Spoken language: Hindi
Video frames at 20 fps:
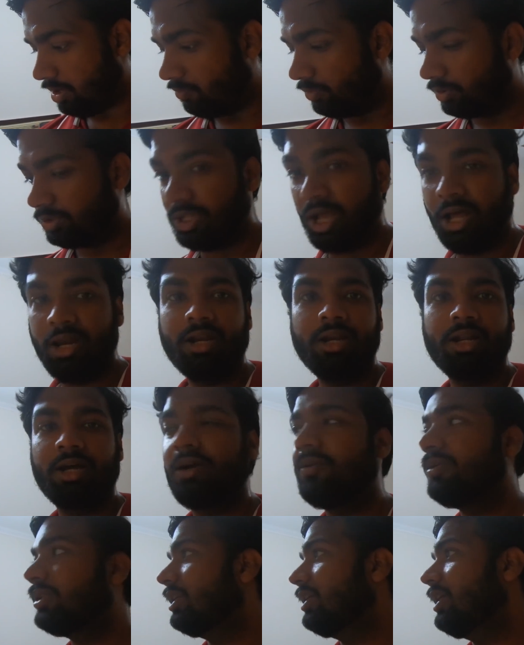अब वो ताला
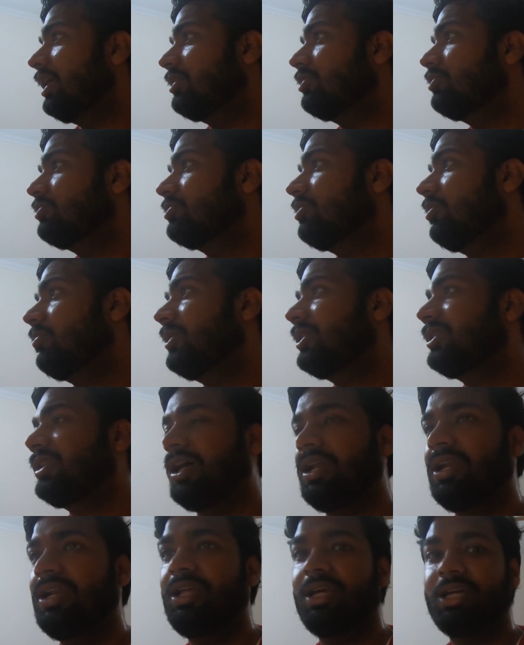लगा हुआ था या तो उसको अपना
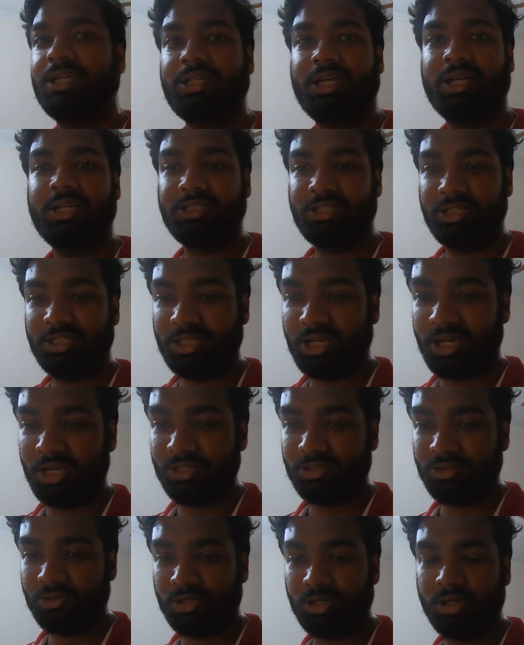ताला लेके जाना चाहिए था
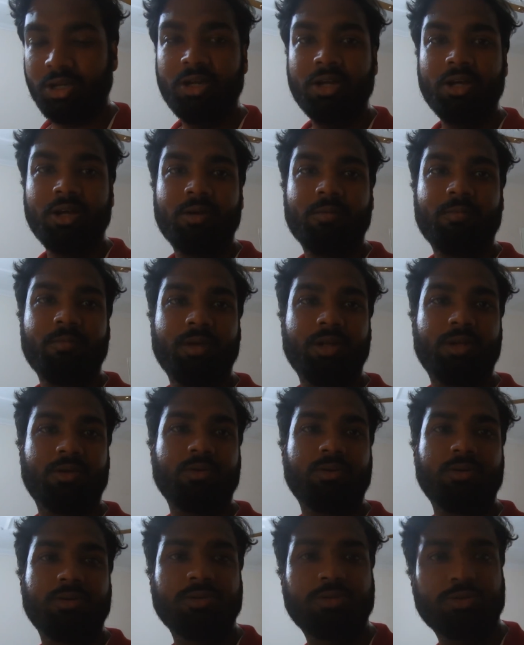आई थॉट मेरे
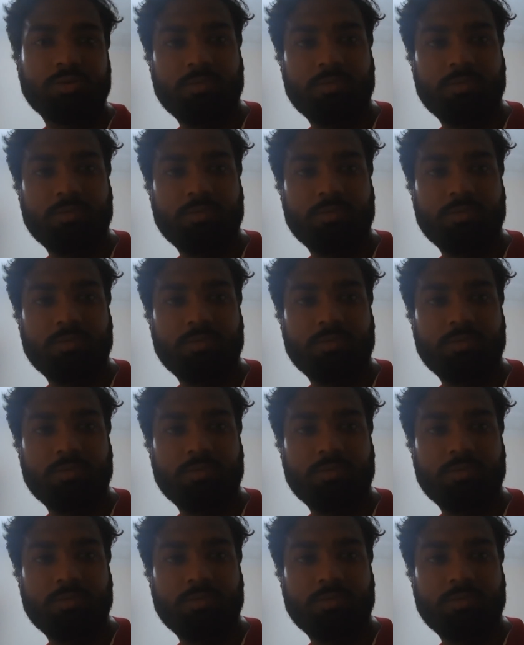को